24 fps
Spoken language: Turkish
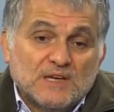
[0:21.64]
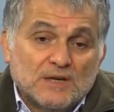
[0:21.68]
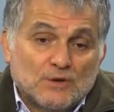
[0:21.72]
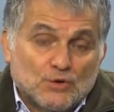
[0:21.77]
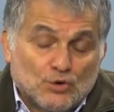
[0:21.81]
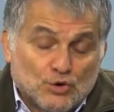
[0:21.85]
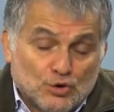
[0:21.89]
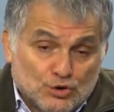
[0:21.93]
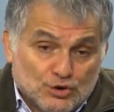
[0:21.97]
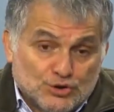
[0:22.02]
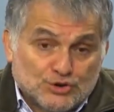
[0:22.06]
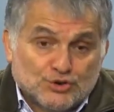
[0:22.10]

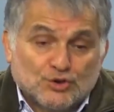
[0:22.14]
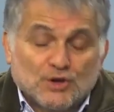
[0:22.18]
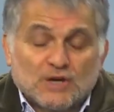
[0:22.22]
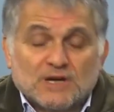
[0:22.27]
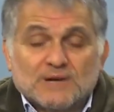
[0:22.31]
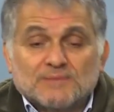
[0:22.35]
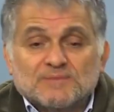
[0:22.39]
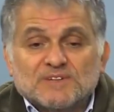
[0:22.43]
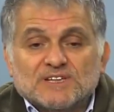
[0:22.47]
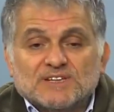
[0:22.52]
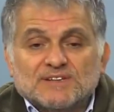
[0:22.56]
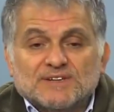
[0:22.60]
kuruluş
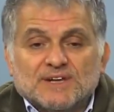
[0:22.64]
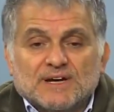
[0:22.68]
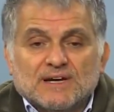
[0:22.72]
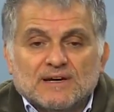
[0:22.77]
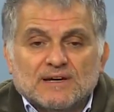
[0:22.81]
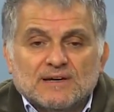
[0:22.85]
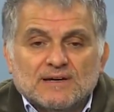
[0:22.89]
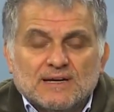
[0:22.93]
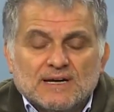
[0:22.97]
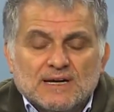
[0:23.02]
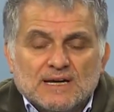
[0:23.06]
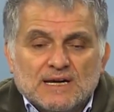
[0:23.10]

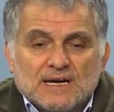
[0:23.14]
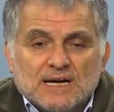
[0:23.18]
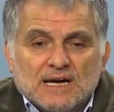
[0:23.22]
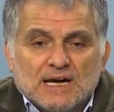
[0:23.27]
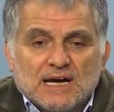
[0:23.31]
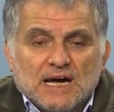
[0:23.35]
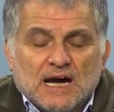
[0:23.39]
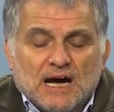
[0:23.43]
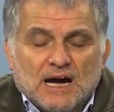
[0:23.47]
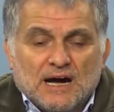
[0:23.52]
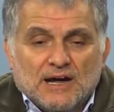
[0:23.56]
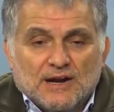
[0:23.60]
döneminde
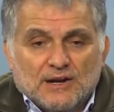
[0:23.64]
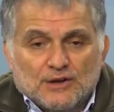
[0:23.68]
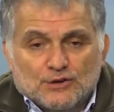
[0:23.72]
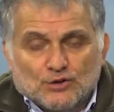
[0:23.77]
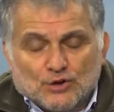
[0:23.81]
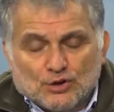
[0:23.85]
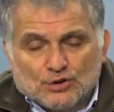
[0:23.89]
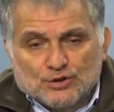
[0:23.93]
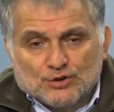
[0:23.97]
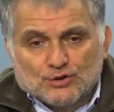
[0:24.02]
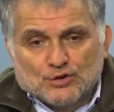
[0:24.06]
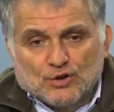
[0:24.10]

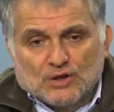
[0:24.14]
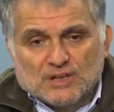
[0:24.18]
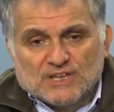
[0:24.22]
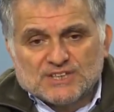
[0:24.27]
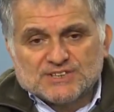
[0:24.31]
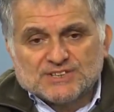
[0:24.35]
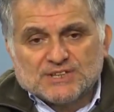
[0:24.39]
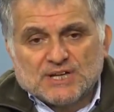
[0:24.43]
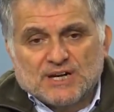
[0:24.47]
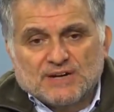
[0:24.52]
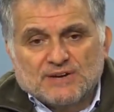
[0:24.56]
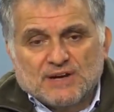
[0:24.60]
Anadolu'yu
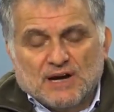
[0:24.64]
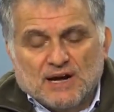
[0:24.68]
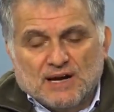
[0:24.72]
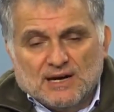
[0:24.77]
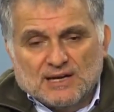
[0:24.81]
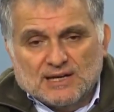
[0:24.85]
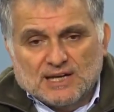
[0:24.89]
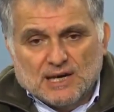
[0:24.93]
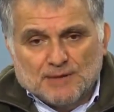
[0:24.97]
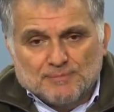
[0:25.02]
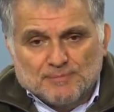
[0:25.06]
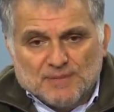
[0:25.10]
dolaşan
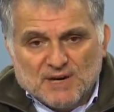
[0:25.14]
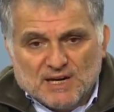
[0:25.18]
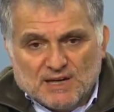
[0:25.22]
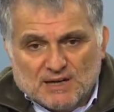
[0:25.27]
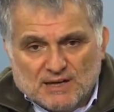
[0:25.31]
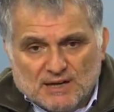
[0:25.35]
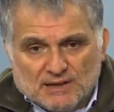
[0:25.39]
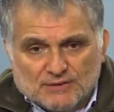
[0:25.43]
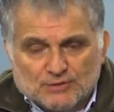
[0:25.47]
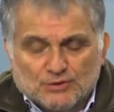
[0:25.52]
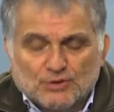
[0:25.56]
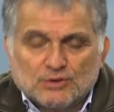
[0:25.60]
AKP
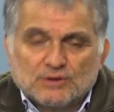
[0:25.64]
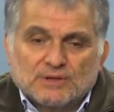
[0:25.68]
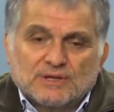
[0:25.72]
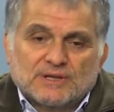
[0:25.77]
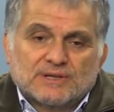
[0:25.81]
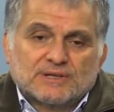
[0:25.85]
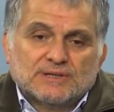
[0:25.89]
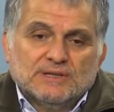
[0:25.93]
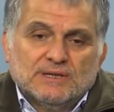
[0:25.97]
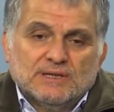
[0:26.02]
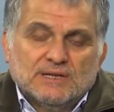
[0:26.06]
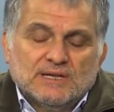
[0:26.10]

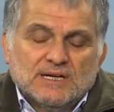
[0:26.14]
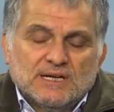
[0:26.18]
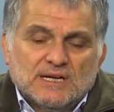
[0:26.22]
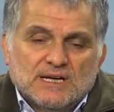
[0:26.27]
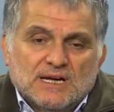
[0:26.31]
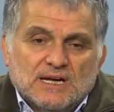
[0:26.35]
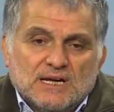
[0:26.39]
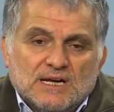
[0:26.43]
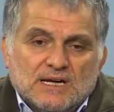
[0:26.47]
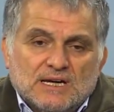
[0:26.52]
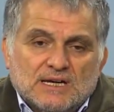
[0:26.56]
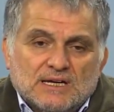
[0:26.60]
kadroları
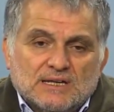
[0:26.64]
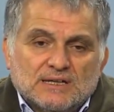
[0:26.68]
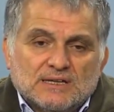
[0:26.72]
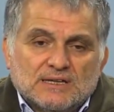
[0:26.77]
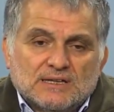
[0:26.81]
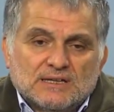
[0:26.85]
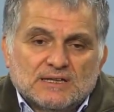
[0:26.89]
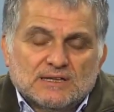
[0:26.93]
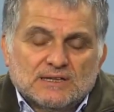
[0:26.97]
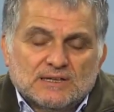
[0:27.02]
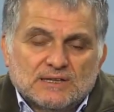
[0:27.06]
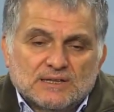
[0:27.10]

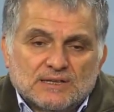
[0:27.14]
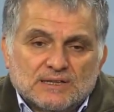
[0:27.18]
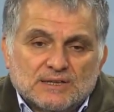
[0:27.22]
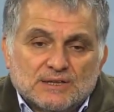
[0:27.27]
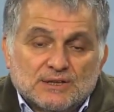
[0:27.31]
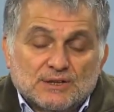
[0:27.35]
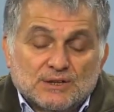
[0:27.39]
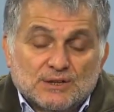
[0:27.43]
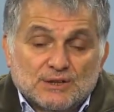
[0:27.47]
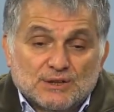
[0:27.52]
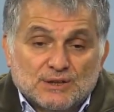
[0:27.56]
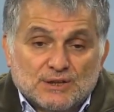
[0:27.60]
e,
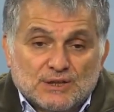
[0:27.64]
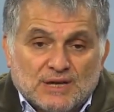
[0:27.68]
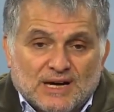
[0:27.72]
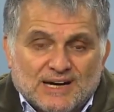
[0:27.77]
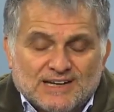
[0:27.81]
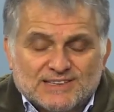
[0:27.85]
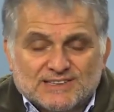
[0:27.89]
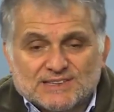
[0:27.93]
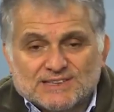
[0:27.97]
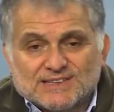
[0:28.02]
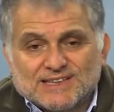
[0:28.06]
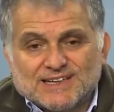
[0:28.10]

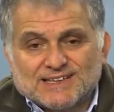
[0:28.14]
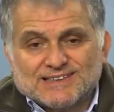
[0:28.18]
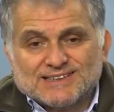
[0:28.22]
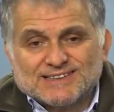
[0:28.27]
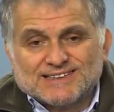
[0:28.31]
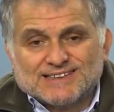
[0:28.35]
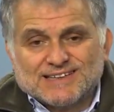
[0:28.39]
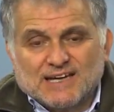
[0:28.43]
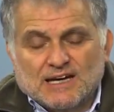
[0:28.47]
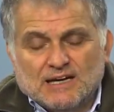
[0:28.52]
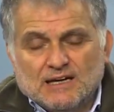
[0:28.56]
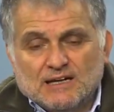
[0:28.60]

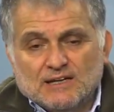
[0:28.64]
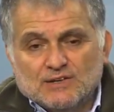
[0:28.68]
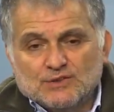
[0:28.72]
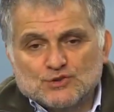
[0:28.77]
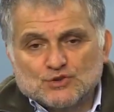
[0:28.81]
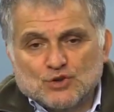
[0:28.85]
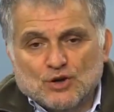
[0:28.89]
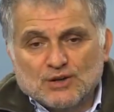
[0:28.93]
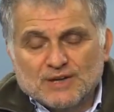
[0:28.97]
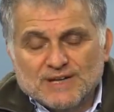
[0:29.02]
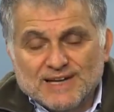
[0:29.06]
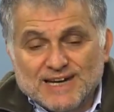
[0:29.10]
karşılarında
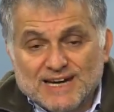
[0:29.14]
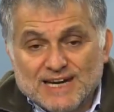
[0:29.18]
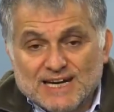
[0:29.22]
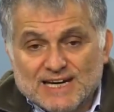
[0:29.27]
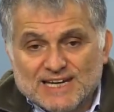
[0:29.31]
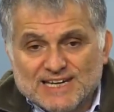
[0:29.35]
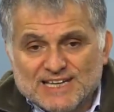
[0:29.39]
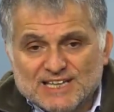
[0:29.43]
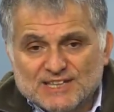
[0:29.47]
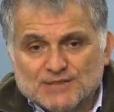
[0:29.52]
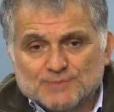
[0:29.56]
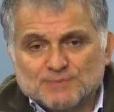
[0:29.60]
çok
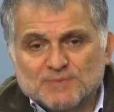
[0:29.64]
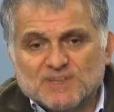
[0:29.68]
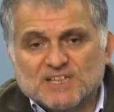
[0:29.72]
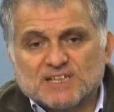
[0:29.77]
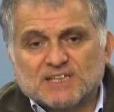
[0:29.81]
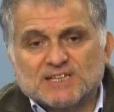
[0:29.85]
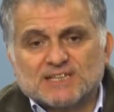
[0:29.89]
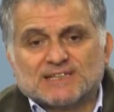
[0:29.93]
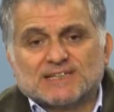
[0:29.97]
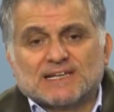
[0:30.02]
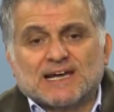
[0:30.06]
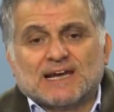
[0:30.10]
ilginç
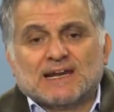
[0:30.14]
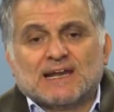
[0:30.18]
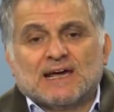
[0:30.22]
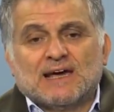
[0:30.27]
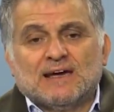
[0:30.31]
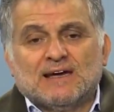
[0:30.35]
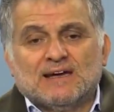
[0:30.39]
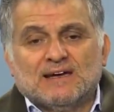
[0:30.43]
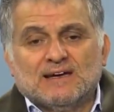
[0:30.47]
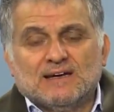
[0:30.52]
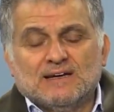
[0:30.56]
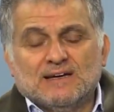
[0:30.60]
bir
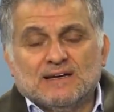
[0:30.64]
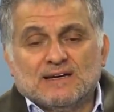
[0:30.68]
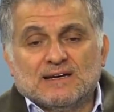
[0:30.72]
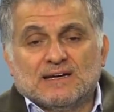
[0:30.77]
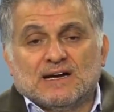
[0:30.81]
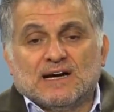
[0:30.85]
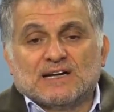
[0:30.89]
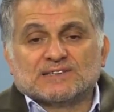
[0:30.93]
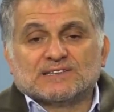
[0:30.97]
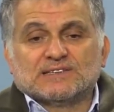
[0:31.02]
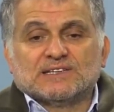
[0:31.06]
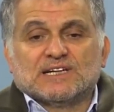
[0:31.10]
kitleyle
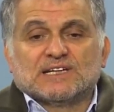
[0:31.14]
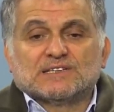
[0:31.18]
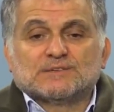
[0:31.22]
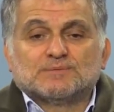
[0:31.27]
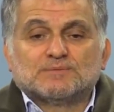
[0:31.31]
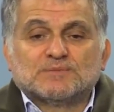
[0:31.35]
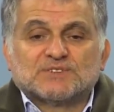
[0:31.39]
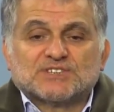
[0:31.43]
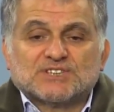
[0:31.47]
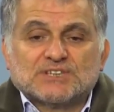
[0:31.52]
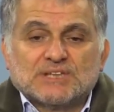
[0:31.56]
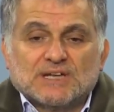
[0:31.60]

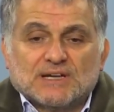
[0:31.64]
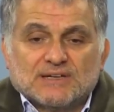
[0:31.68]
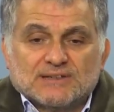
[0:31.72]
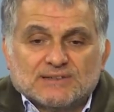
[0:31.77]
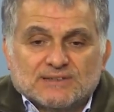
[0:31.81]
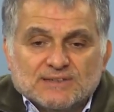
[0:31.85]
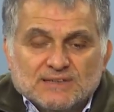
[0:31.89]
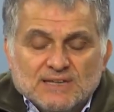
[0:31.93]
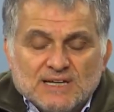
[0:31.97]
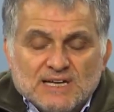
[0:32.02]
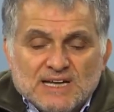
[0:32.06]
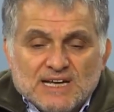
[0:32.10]

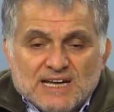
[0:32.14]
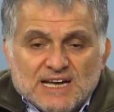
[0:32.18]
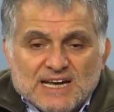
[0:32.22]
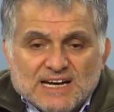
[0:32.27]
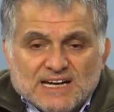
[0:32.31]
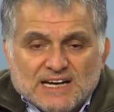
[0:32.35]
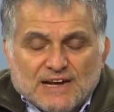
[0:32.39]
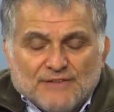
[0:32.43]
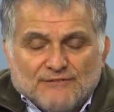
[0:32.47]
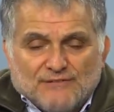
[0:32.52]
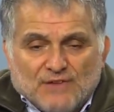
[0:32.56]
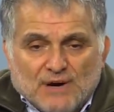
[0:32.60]
karşılaşmışlardı.
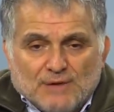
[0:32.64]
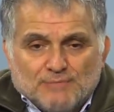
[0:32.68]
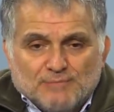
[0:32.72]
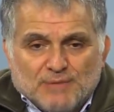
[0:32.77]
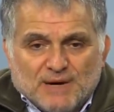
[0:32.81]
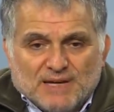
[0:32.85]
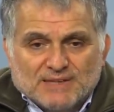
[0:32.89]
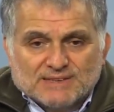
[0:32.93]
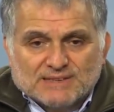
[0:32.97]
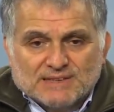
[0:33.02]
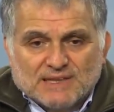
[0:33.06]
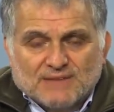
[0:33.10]
Refah
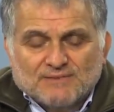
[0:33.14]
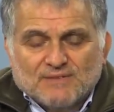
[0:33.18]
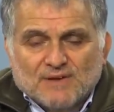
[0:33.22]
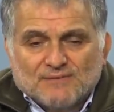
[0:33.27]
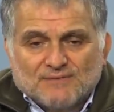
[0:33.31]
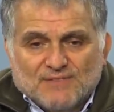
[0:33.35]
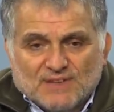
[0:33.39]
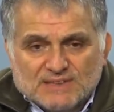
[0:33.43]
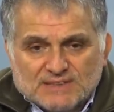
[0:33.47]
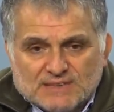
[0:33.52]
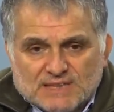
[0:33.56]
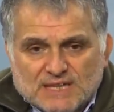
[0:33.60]
Partisi'nden ve
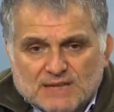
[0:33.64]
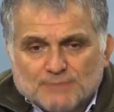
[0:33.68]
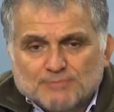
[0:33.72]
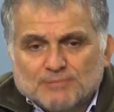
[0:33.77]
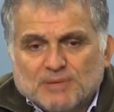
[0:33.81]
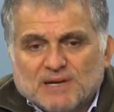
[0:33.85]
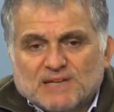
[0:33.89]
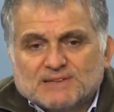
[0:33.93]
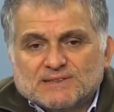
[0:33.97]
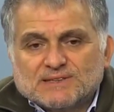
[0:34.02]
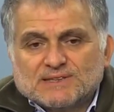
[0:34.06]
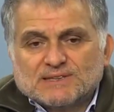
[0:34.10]
Fazilet
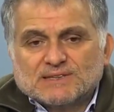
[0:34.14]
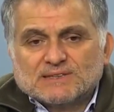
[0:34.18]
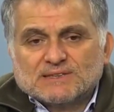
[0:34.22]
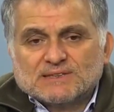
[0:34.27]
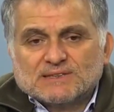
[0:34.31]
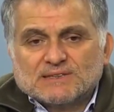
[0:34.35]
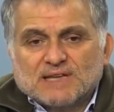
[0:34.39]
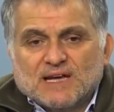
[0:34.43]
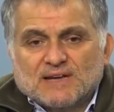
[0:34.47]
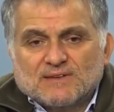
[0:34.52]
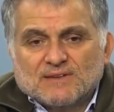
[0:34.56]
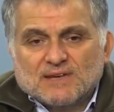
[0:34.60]

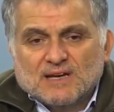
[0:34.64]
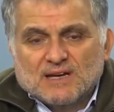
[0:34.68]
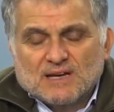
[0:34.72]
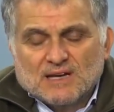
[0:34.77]
Partisi'nden